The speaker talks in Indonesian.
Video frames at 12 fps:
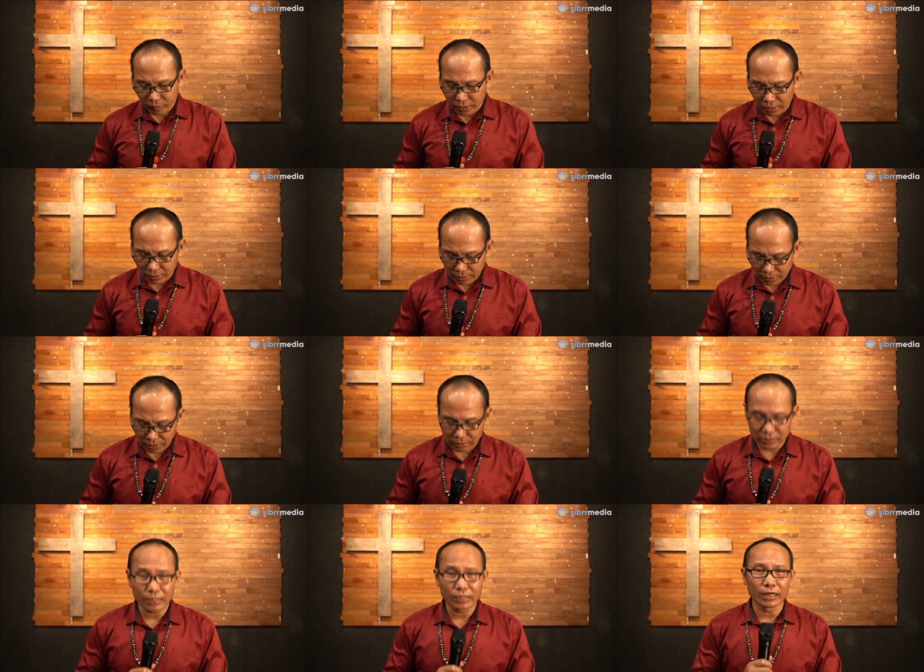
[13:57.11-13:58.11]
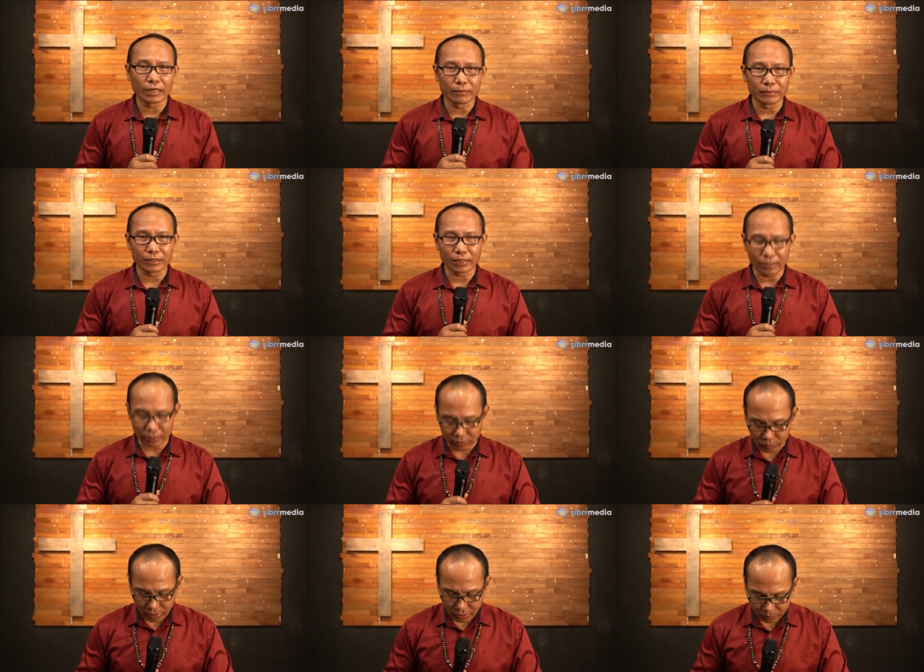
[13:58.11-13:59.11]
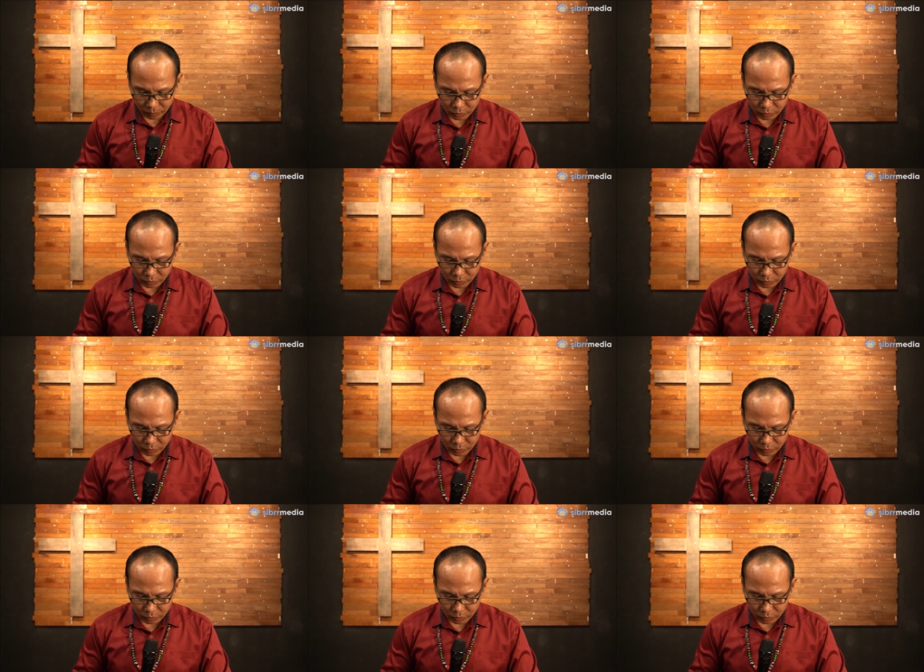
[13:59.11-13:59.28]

yang dikasihi dan diberkati Tuhan.